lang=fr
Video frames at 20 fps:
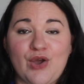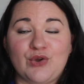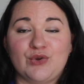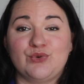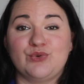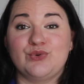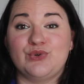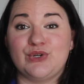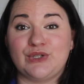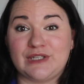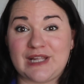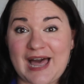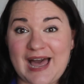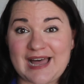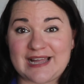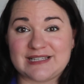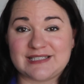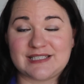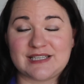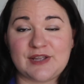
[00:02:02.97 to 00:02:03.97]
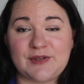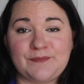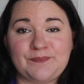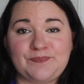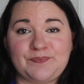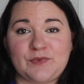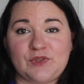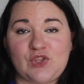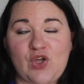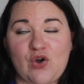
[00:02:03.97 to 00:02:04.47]
Google Ads,
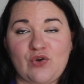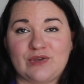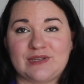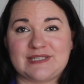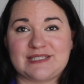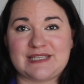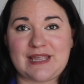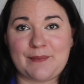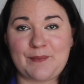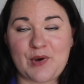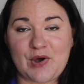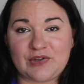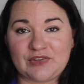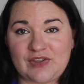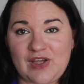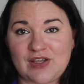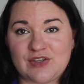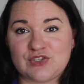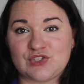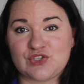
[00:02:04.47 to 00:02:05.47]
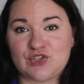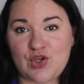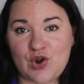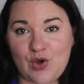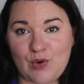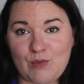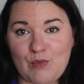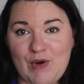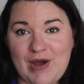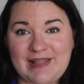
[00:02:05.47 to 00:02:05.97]
donc, c'est important,
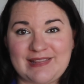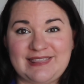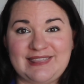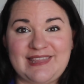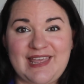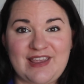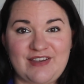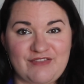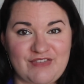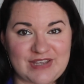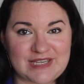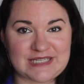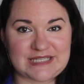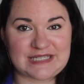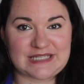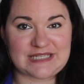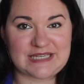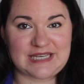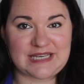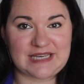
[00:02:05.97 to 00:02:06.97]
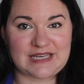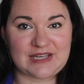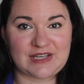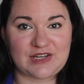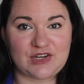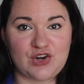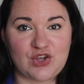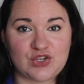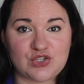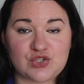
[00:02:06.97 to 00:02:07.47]
selon moi, d'investir
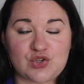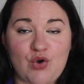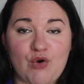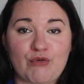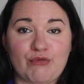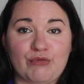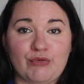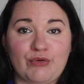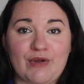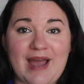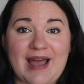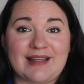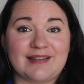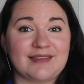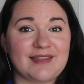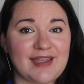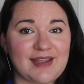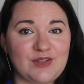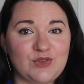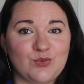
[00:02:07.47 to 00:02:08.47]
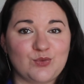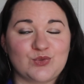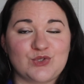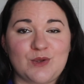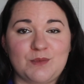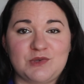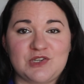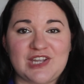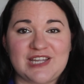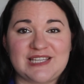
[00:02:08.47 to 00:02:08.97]
lorsqu'on veut atteindre nos
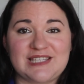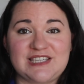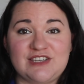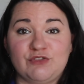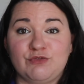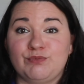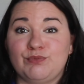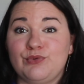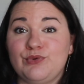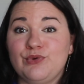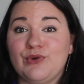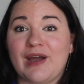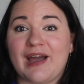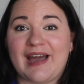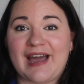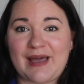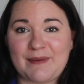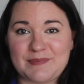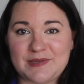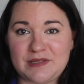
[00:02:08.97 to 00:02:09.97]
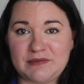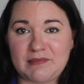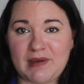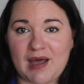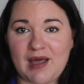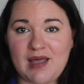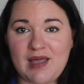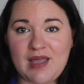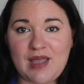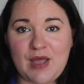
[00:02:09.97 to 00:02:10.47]
objectifs plus rapidement.